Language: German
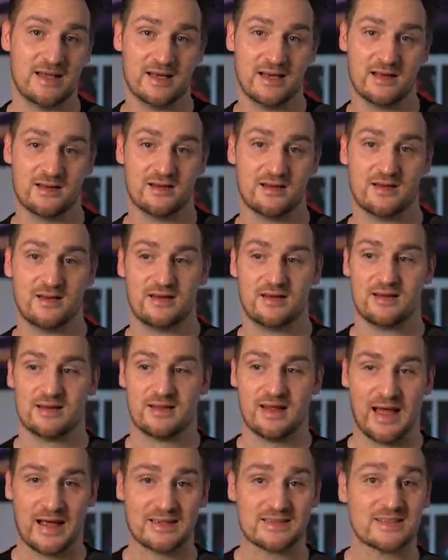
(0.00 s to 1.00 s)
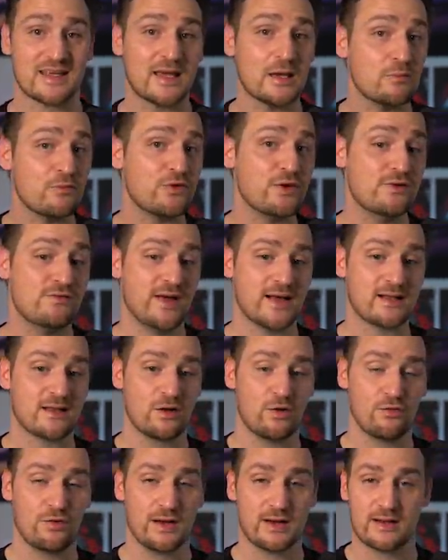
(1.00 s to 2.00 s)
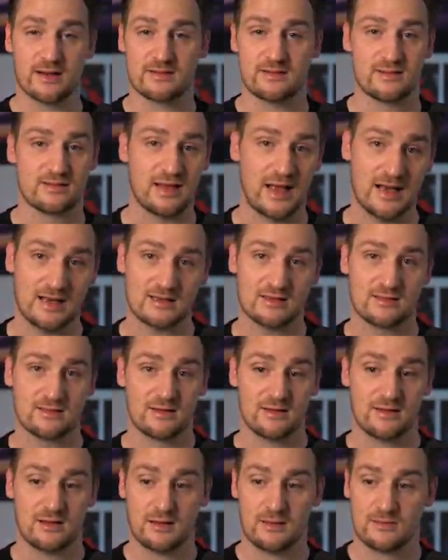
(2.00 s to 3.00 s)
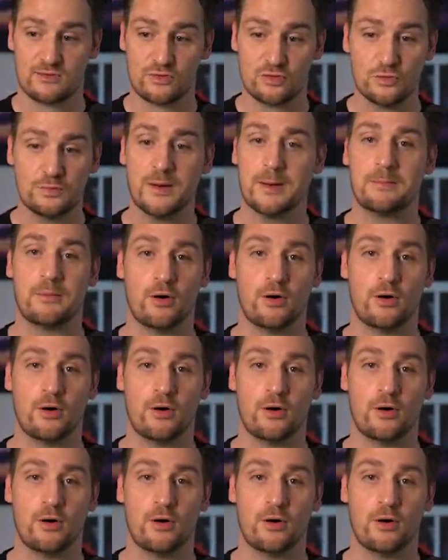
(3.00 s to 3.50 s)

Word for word: der da extrem viel Wert drauf legt, dass das alles super